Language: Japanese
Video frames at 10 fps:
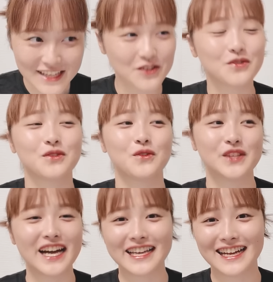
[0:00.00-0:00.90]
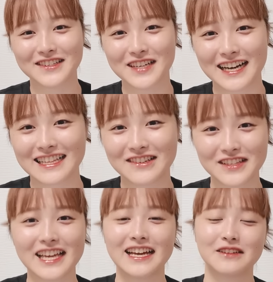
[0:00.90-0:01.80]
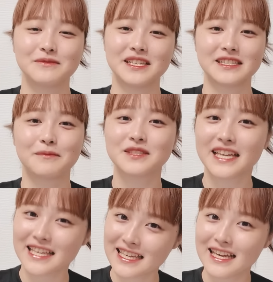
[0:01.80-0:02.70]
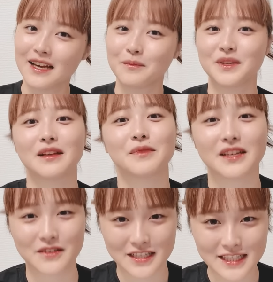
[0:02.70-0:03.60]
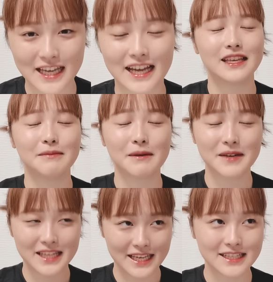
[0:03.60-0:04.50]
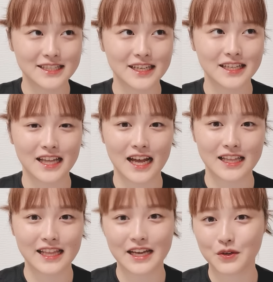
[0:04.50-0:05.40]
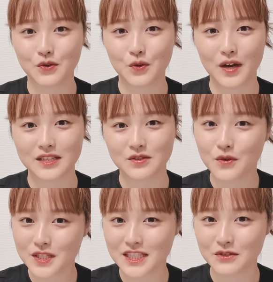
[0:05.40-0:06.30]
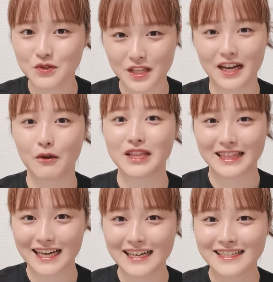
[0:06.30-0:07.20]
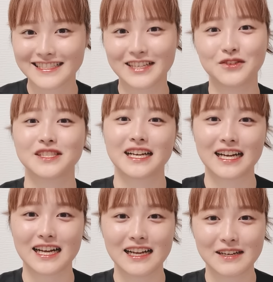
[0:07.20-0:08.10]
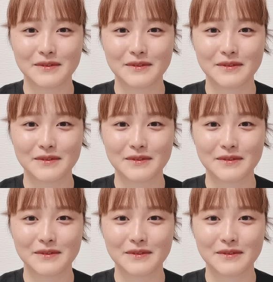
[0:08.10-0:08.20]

ていうような役柄なのであの皆さんもぜひ見てみてください今まで演じてきた内容とは少し打って変わったジェジュンさんが